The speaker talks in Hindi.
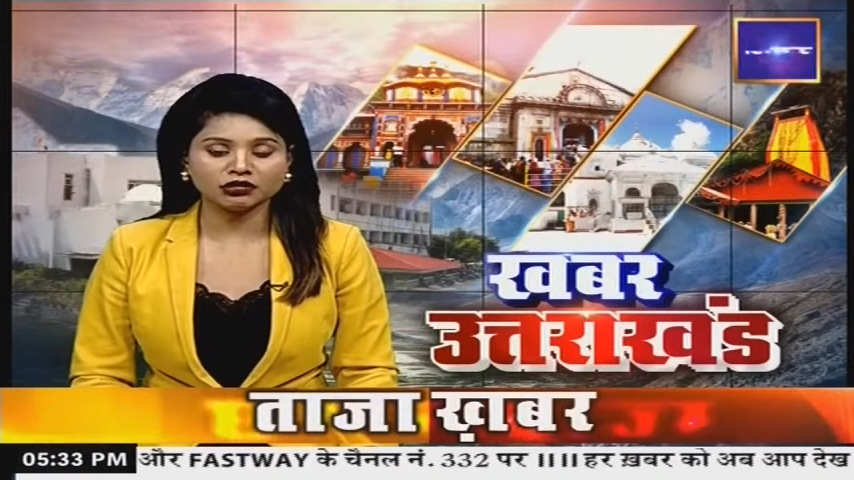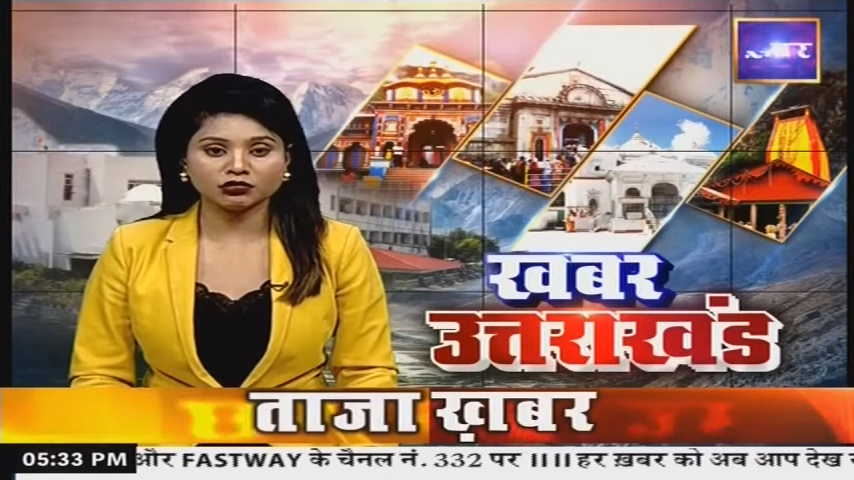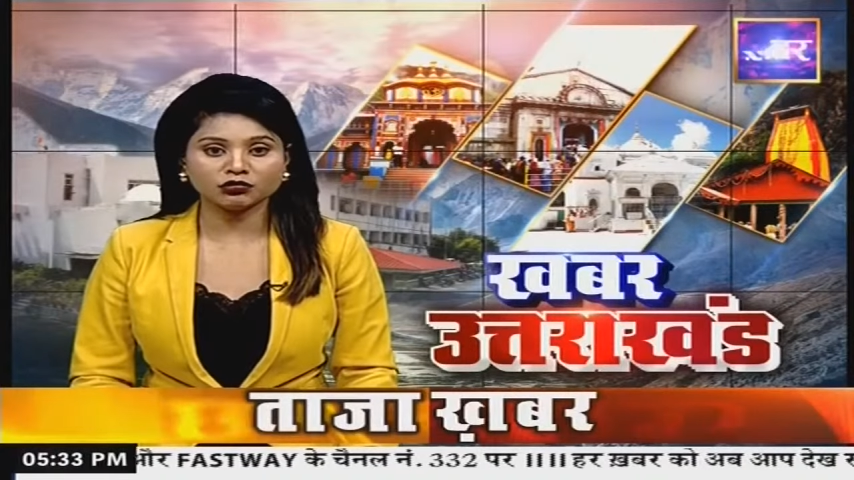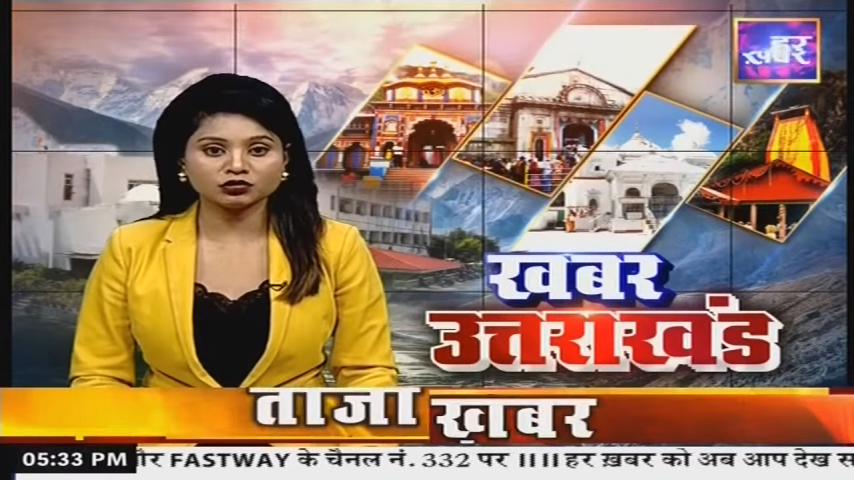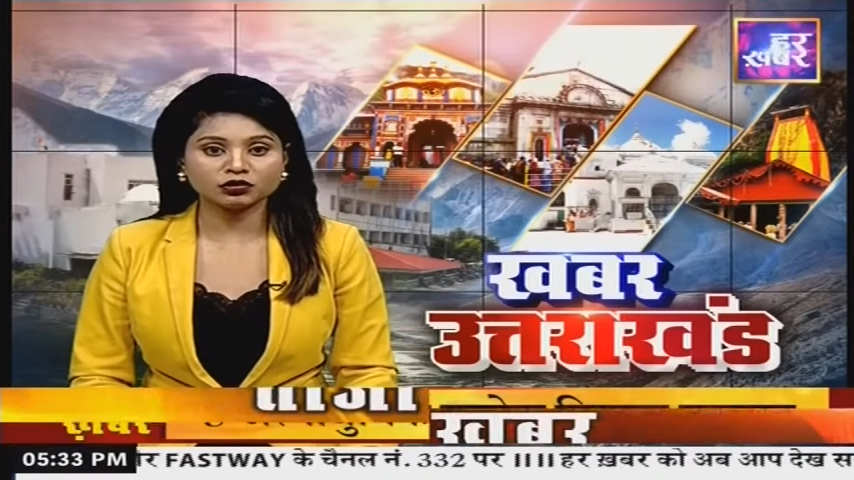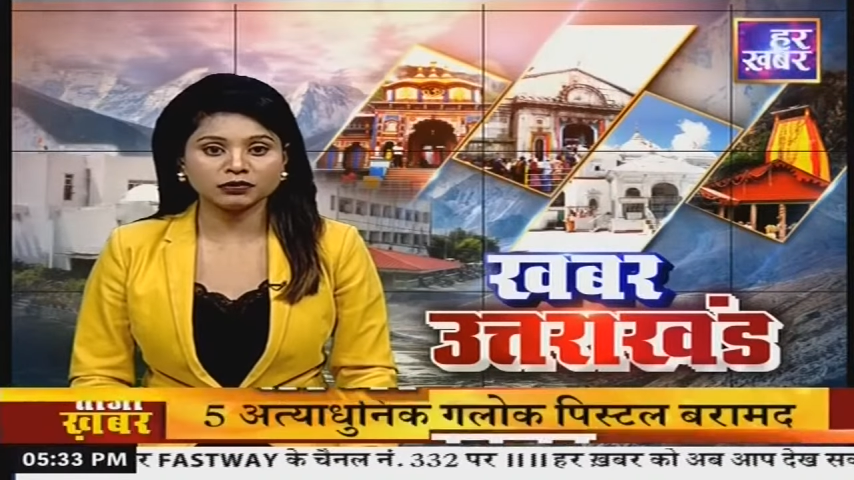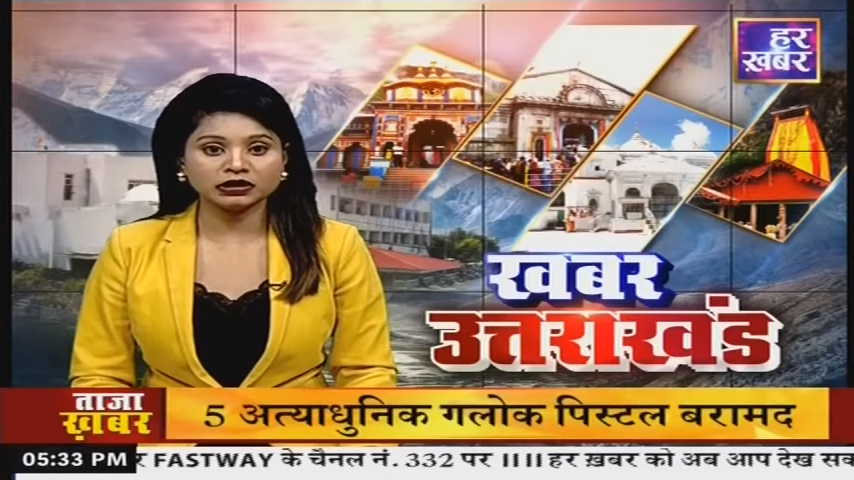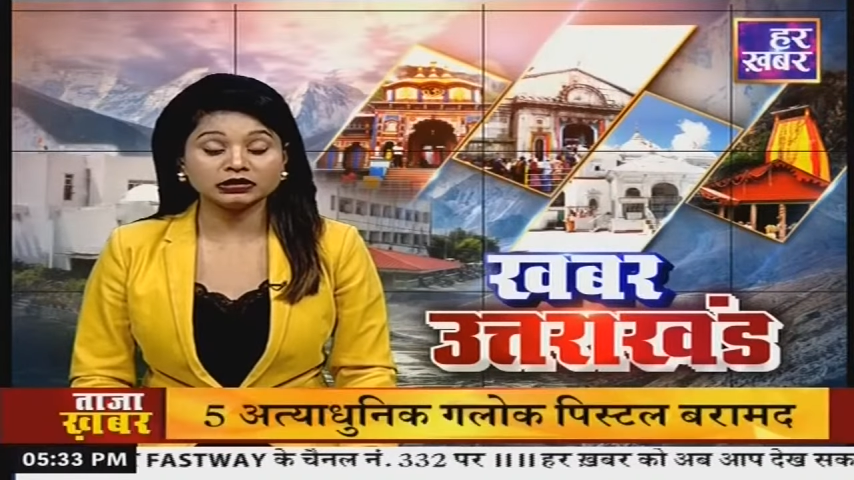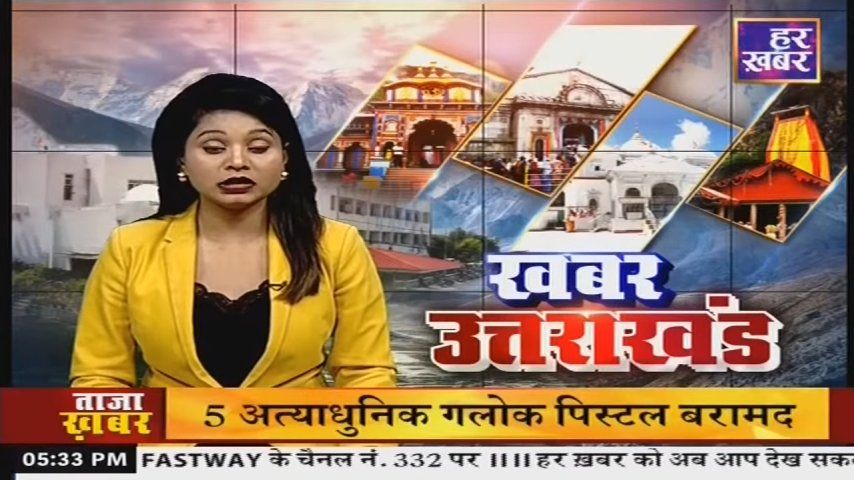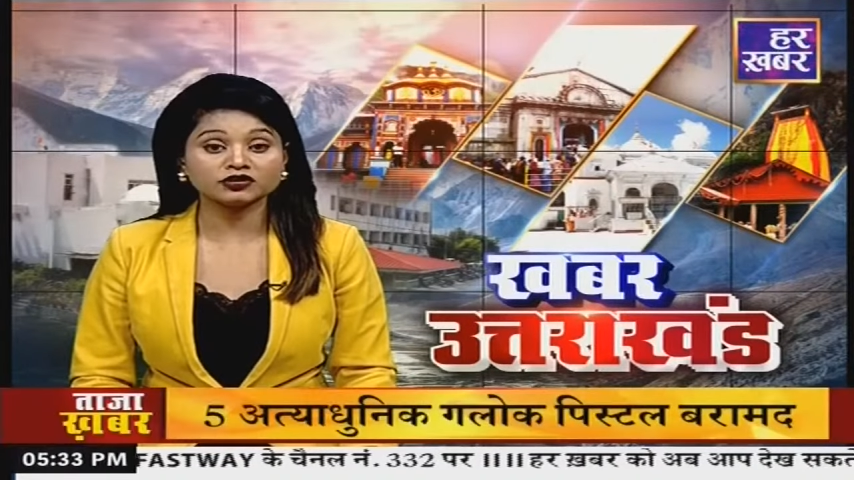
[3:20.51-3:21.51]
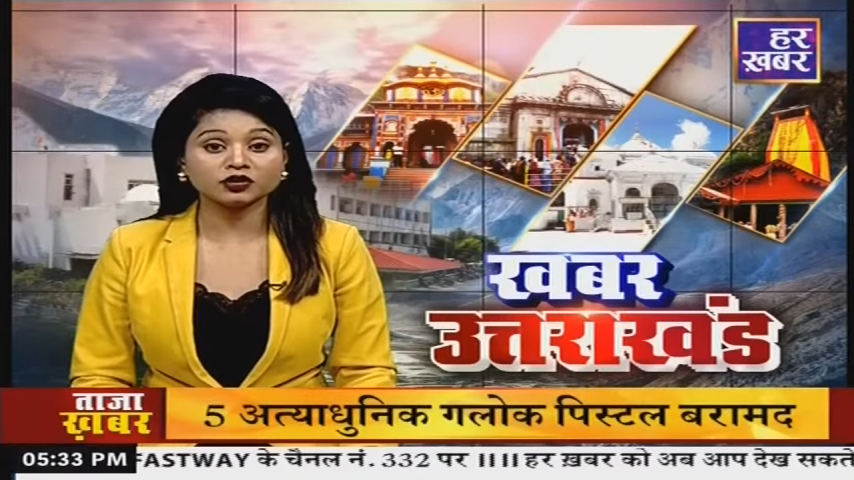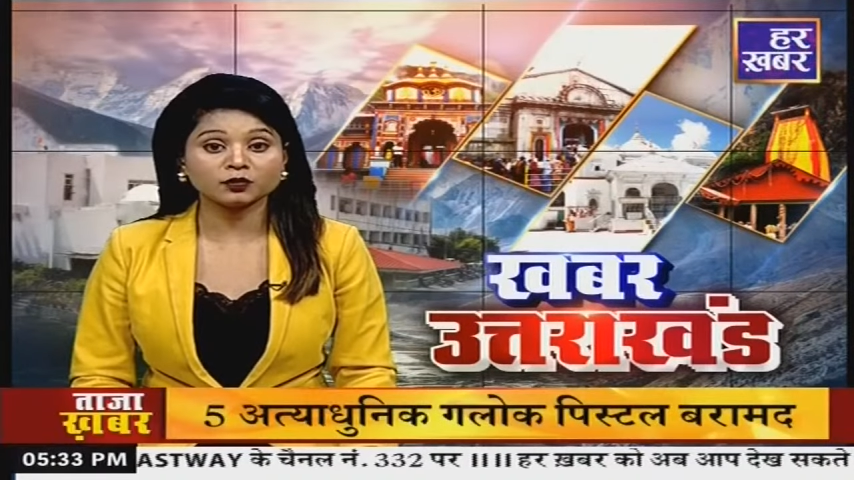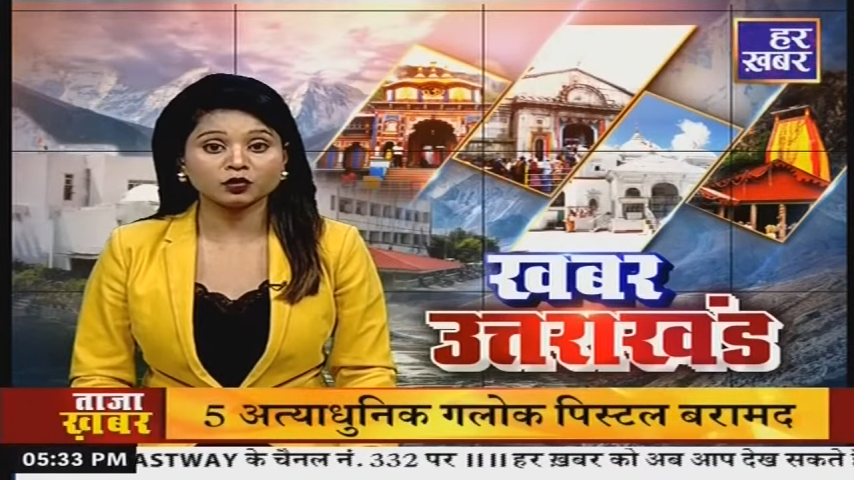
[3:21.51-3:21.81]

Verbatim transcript: लोगों समेत तीर्थ